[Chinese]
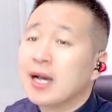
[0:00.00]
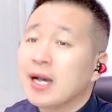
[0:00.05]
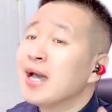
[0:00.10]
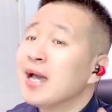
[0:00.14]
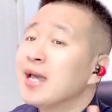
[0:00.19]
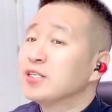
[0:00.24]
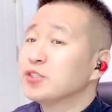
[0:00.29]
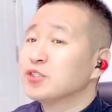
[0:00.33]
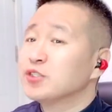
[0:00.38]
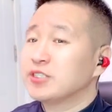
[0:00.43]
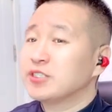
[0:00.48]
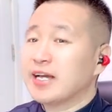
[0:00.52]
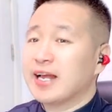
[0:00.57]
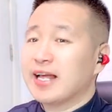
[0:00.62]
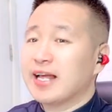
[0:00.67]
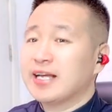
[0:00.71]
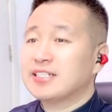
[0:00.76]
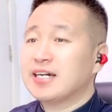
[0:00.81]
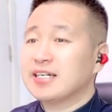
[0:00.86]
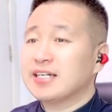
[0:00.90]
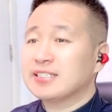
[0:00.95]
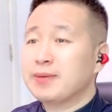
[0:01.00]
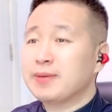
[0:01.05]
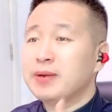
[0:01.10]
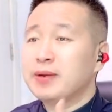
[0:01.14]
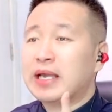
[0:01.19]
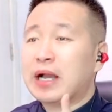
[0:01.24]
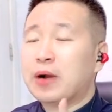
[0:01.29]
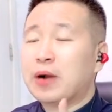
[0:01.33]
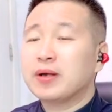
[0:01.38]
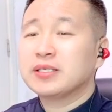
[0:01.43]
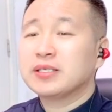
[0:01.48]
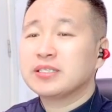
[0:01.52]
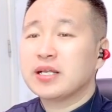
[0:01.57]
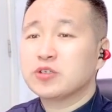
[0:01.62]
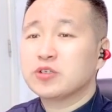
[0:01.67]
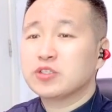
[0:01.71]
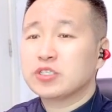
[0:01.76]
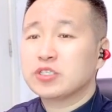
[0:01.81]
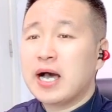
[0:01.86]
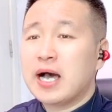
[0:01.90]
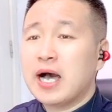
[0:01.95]
哎，就是这样来唱，咱们连起来
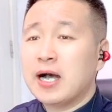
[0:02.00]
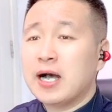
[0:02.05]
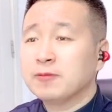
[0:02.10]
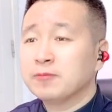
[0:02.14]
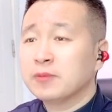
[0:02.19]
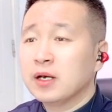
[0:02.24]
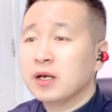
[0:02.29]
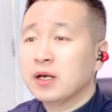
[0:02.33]
就是啊。